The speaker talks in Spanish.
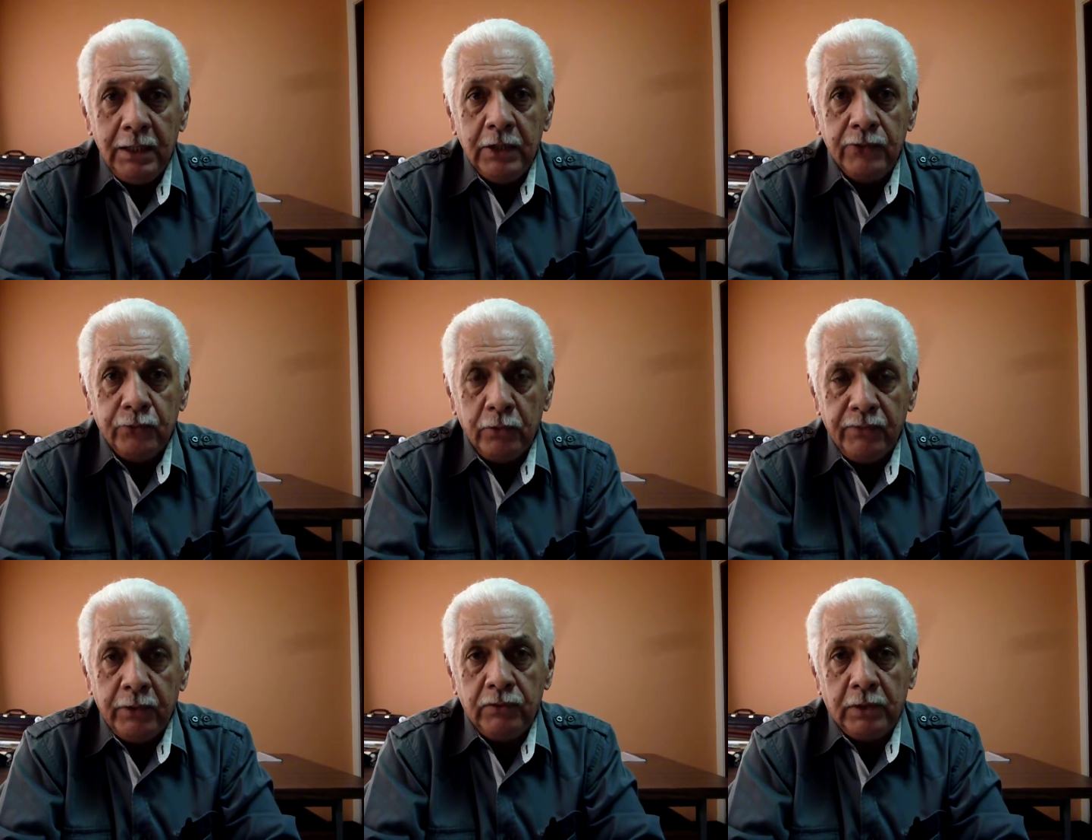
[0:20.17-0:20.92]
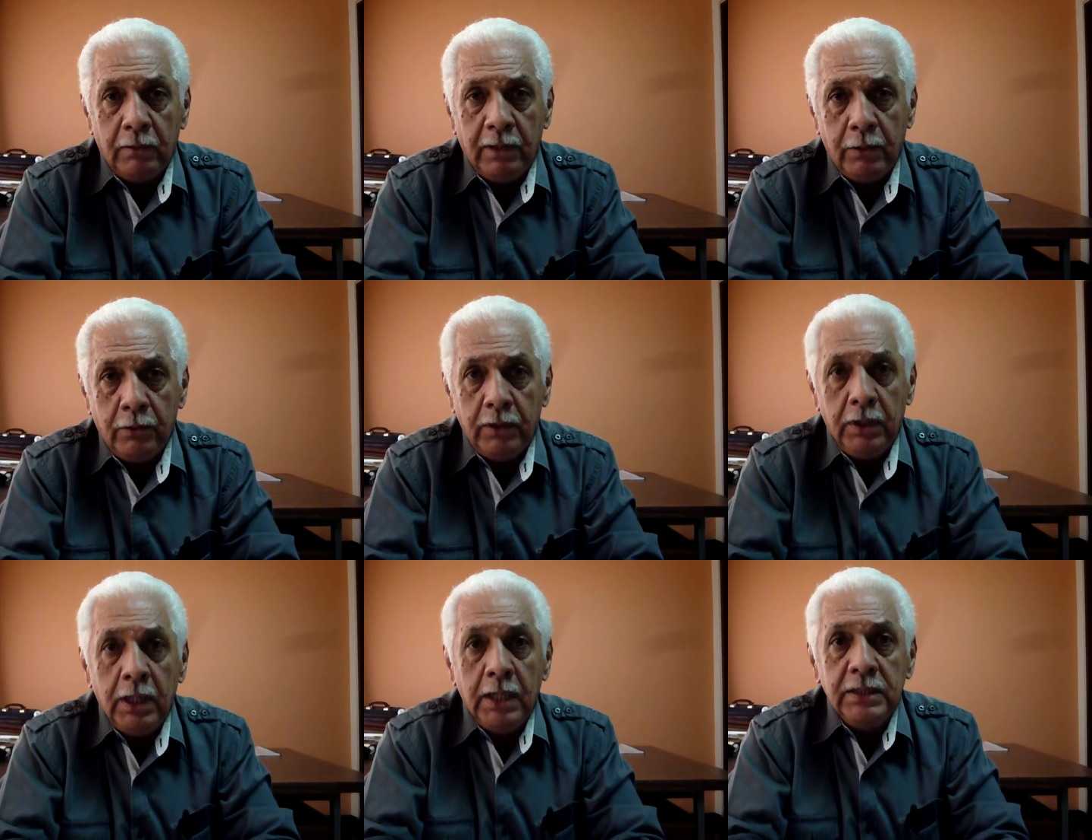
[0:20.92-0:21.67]
sufren los trabajadores,
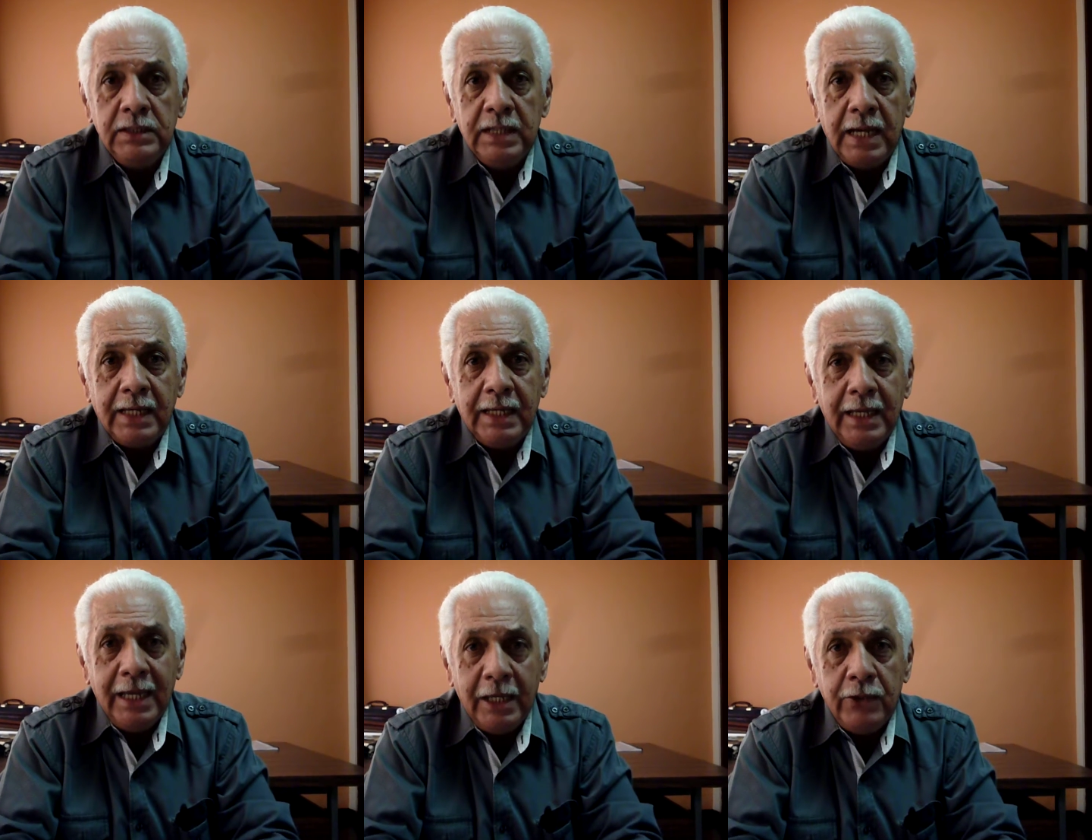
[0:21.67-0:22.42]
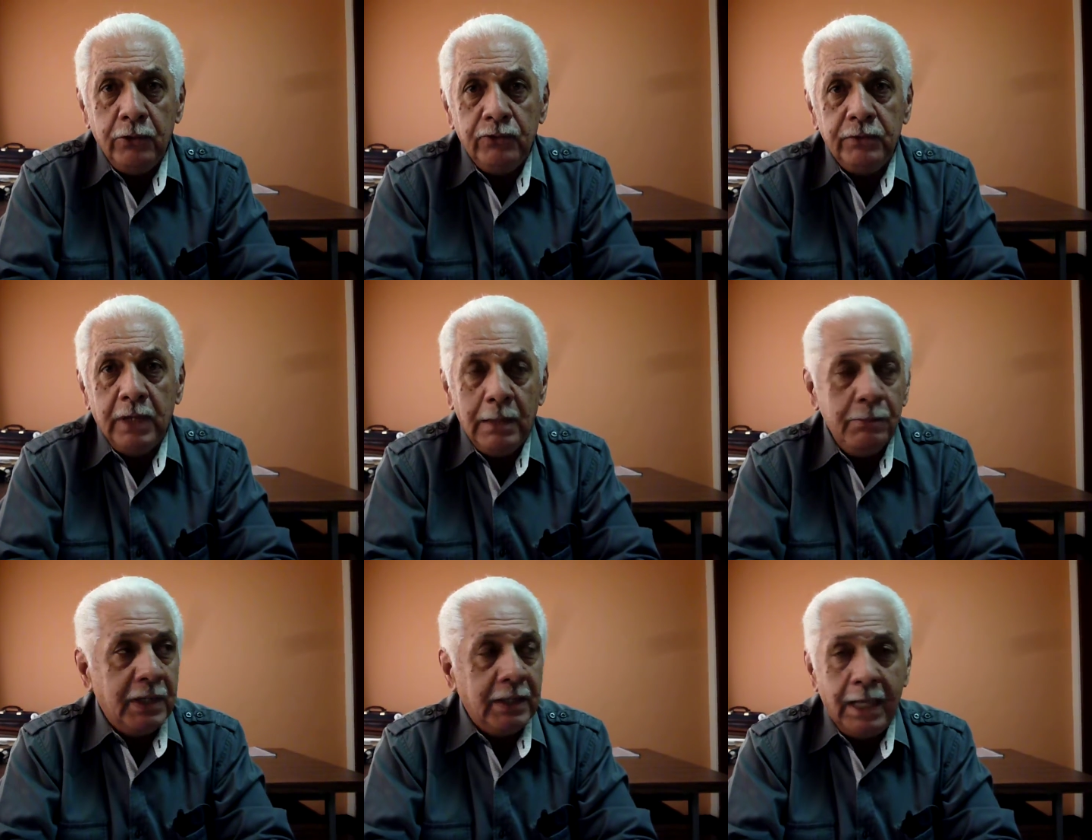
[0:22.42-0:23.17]
ya que ellos en
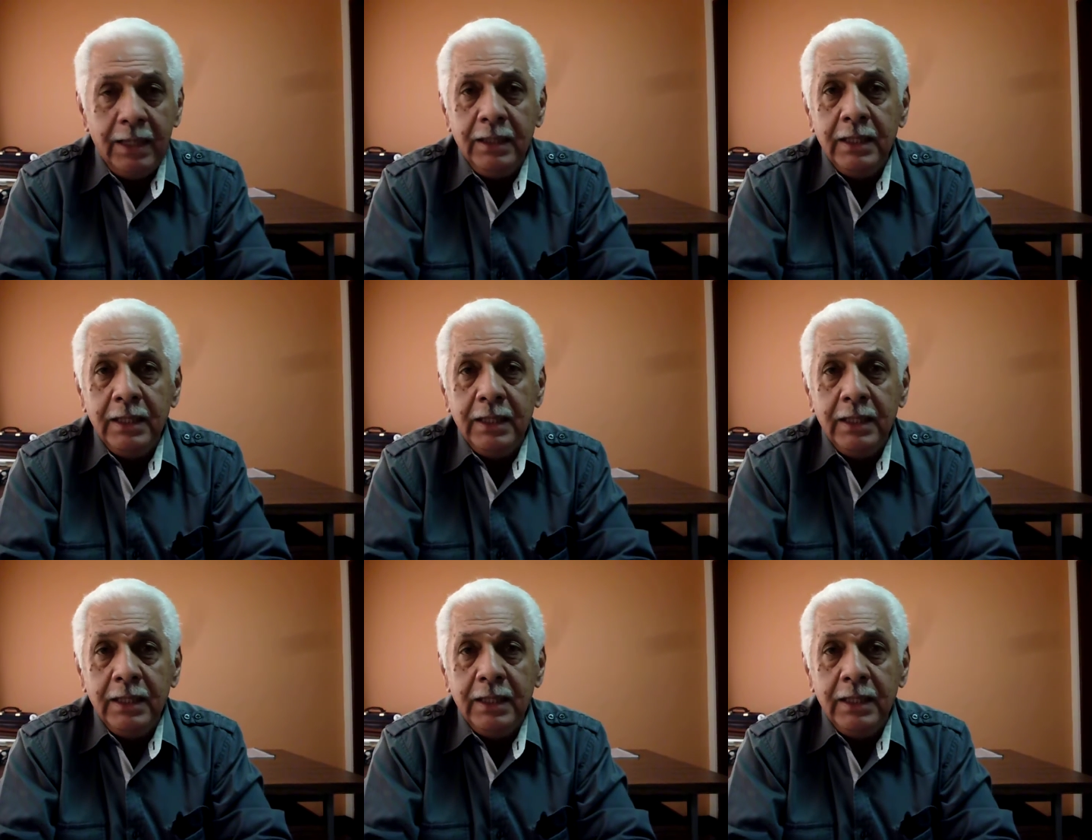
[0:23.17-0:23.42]
verdad